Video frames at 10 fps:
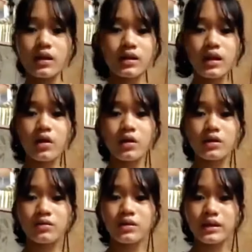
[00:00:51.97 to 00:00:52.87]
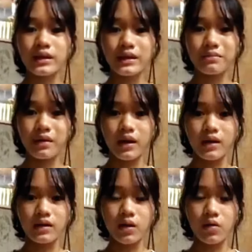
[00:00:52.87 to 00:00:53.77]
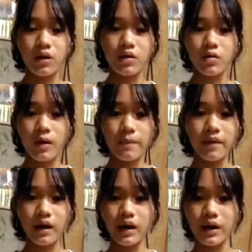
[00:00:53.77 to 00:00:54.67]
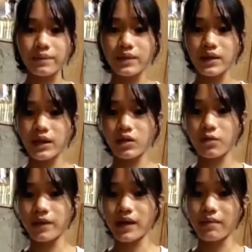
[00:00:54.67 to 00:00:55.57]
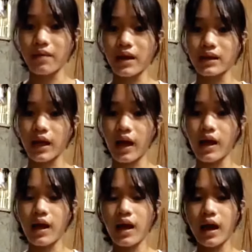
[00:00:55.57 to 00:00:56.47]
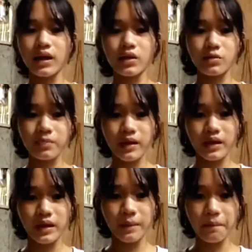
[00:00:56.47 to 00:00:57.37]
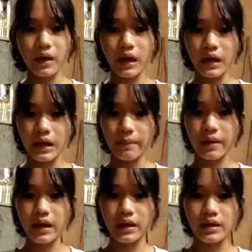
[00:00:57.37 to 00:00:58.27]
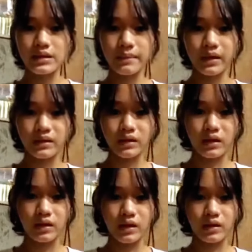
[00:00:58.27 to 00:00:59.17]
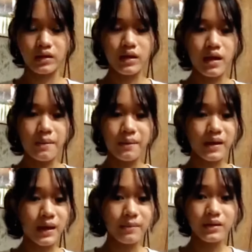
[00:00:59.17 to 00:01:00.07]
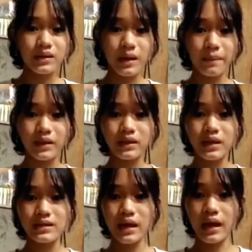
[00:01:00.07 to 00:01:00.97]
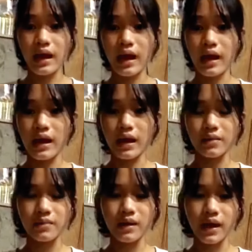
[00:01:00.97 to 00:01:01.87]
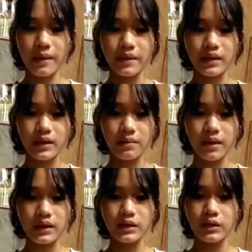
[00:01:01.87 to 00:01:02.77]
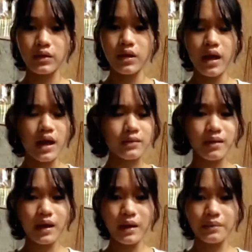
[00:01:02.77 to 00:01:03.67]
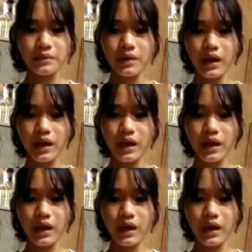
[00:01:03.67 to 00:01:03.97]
Hindi ako katulad ng iba na kung ano ang pangarap nila nung pagkabata ay yun pa rin ang pangarap hanggang Maraming dapat na isaalang-alang, maraming nagbago, at maraming